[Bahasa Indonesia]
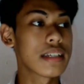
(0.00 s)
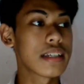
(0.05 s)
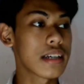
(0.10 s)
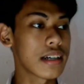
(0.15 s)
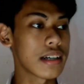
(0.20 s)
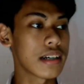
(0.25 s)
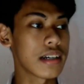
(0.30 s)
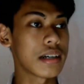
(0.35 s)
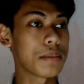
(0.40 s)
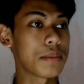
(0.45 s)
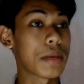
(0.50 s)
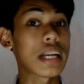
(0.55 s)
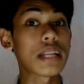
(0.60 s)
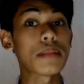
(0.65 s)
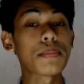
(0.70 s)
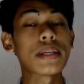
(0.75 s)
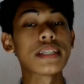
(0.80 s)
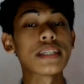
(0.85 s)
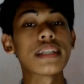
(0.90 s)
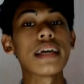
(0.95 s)
eh,
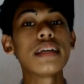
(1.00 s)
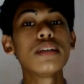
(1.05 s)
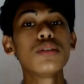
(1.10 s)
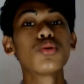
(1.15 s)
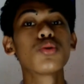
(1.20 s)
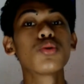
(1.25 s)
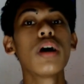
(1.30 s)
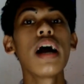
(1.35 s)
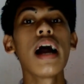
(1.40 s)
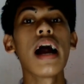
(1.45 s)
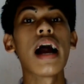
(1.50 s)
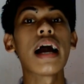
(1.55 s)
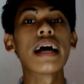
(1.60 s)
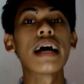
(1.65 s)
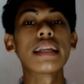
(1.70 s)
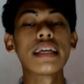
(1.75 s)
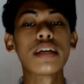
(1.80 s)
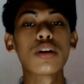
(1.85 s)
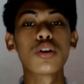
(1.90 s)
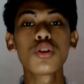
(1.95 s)
marketplace lain juga
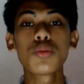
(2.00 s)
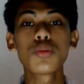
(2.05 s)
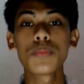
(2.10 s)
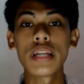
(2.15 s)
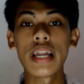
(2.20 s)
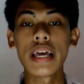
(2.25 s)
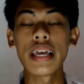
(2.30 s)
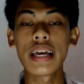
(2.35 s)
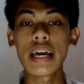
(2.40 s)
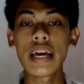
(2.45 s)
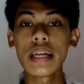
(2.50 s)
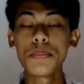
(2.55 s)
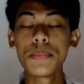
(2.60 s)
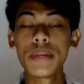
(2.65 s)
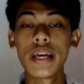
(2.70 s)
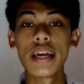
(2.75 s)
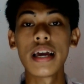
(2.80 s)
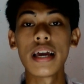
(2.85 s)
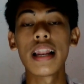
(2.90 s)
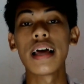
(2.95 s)
akan ikut menaikkan
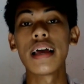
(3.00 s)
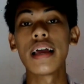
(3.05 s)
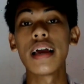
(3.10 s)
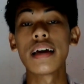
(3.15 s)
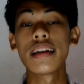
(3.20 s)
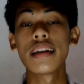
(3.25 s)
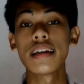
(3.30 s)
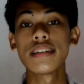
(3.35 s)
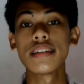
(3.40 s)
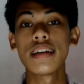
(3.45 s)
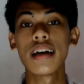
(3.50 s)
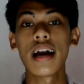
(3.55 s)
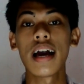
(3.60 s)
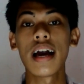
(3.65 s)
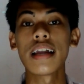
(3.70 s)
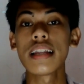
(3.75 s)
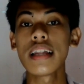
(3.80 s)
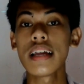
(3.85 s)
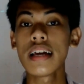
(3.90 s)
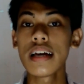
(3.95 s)
biaya layanannya
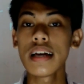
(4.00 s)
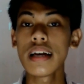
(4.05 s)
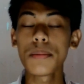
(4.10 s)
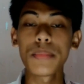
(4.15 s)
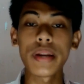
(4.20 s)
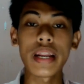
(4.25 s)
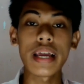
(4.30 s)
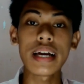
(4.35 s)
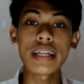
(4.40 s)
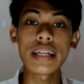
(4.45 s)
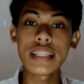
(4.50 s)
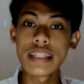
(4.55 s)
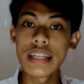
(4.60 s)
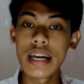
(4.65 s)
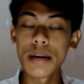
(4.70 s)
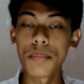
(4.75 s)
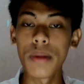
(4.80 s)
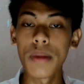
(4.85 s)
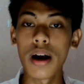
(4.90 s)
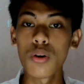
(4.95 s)
karena mereka
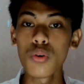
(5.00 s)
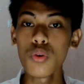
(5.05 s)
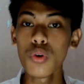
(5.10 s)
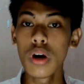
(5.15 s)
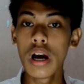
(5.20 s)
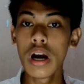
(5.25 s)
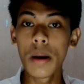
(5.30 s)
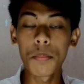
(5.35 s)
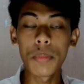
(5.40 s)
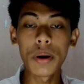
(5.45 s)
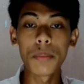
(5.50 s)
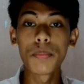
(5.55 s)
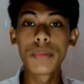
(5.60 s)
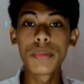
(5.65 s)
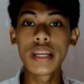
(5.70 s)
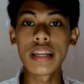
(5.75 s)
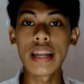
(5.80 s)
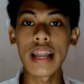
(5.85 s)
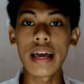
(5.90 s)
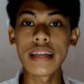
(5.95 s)
tidak mau
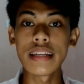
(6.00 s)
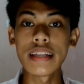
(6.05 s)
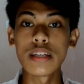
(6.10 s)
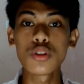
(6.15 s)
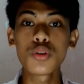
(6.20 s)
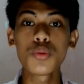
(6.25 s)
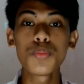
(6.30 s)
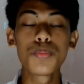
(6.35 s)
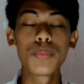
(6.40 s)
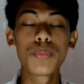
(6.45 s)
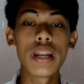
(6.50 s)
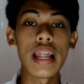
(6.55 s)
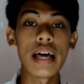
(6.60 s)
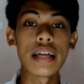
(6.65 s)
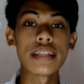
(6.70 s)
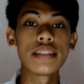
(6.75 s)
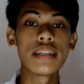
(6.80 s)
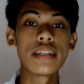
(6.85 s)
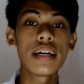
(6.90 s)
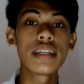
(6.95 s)
pembeli lain itu
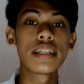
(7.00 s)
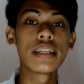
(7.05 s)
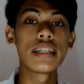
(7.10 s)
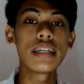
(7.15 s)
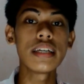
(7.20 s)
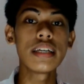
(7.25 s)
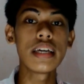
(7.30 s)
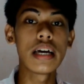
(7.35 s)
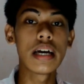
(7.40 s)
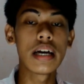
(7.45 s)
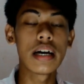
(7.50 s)
belanja di